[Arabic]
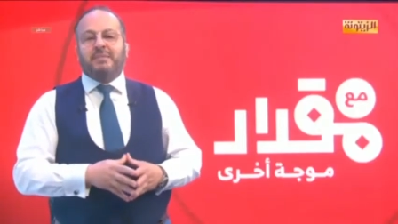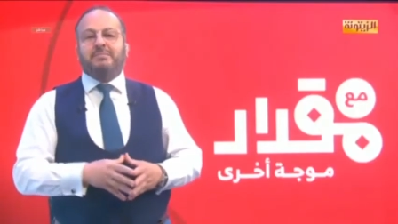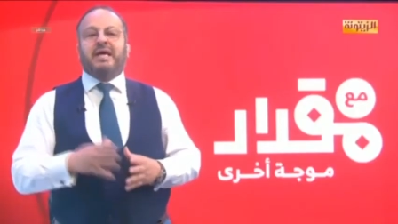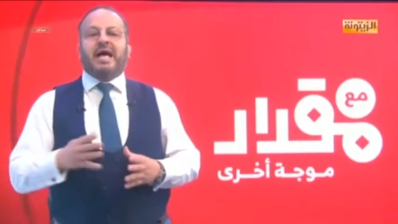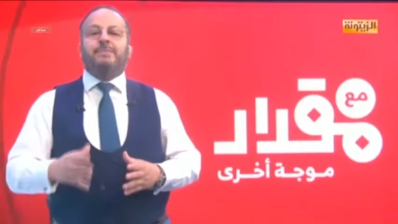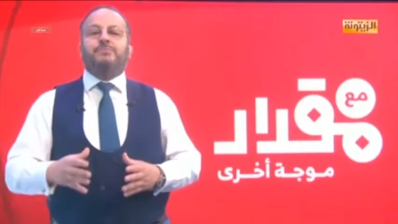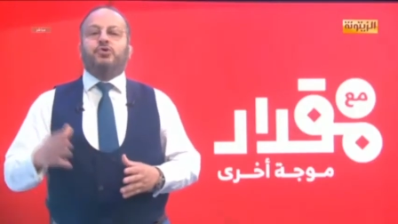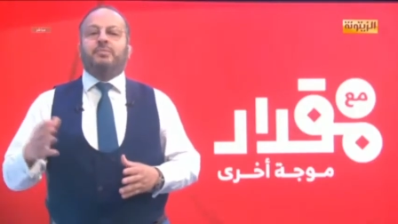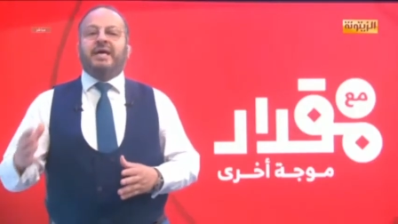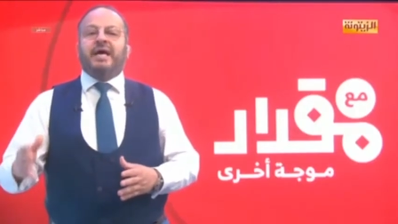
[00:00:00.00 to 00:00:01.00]
ب
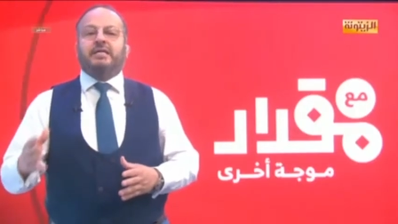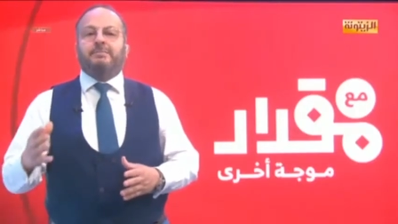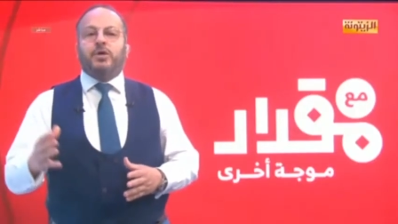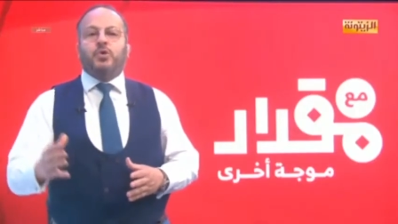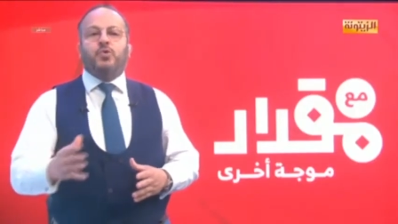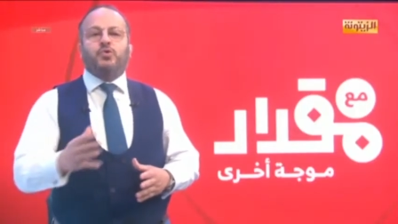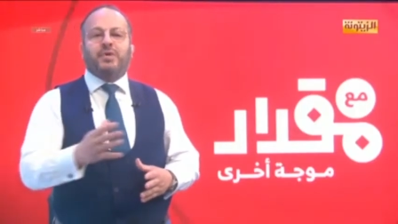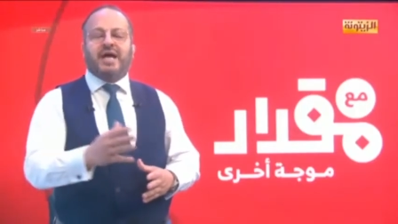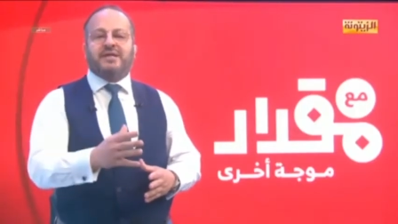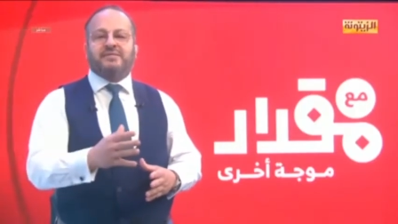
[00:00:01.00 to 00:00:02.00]
500 مليون
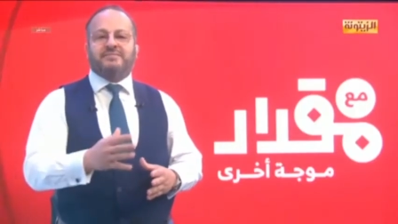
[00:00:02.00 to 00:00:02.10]
دولار